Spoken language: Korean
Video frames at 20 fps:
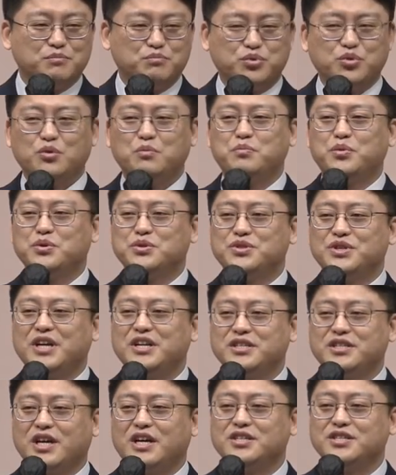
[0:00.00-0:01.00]
프로포즈
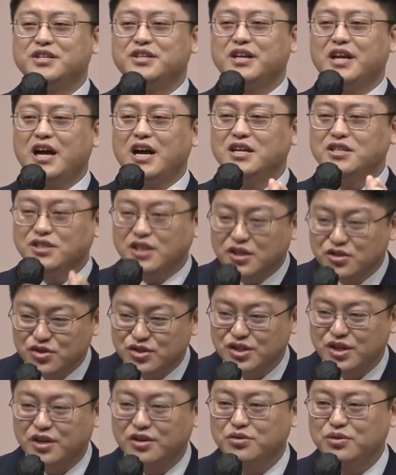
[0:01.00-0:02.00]
할 자세를 항상
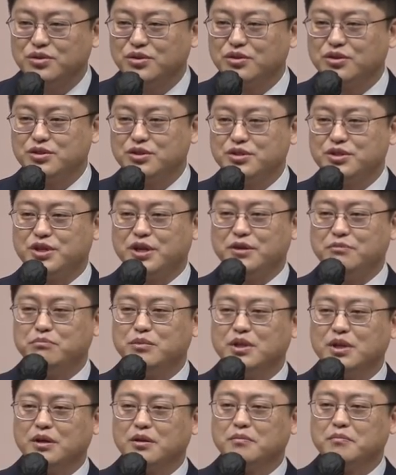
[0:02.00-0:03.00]
취하고 있는 것이
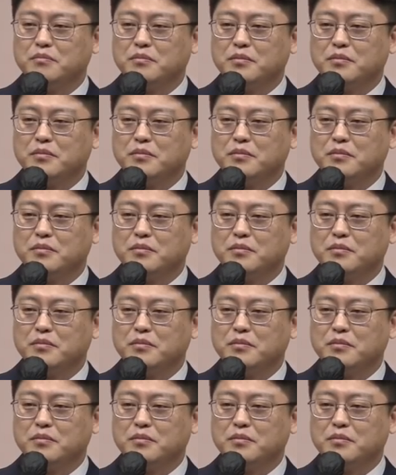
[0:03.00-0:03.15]
죄입니다.